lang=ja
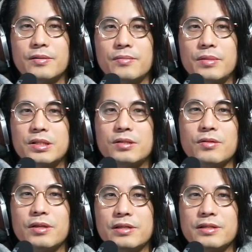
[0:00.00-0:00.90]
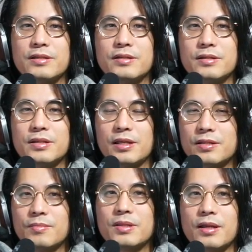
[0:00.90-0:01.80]
まあ白い
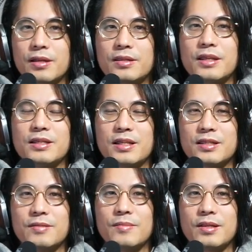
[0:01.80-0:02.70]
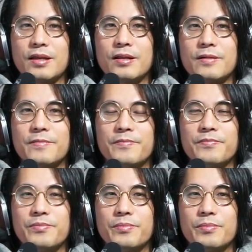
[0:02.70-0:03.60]
シャツみたいな T シャツみたい
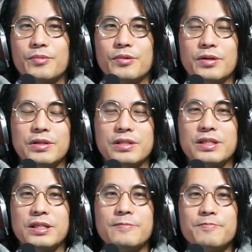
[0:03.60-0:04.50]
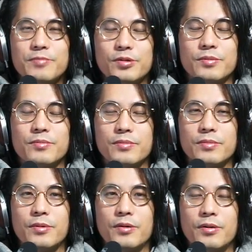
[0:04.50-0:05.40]
なもうシンプル
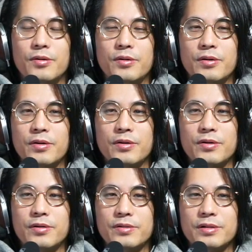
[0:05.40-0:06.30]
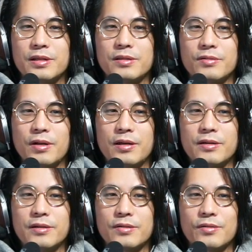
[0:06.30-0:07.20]
もうなんだろうな
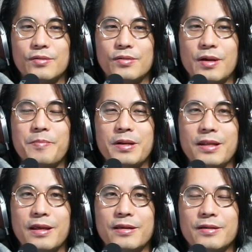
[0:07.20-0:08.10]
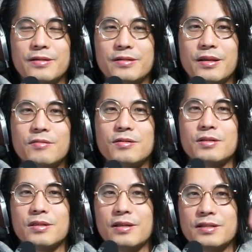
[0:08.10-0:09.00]
こうやっぱりね直
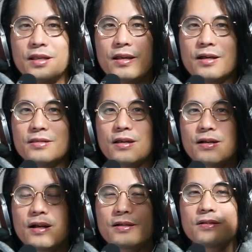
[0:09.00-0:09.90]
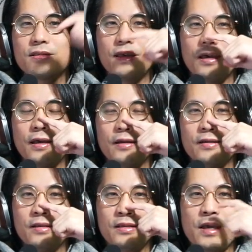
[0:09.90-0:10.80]
樹って背が高くて
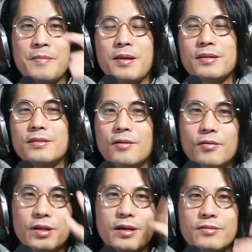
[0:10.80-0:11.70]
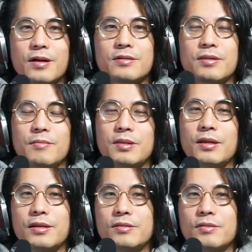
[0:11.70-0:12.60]
イケメンで彫りが深くてみた
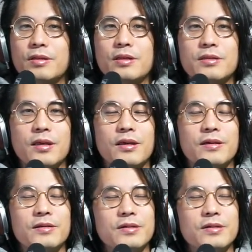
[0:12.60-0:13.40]
いな人だったんで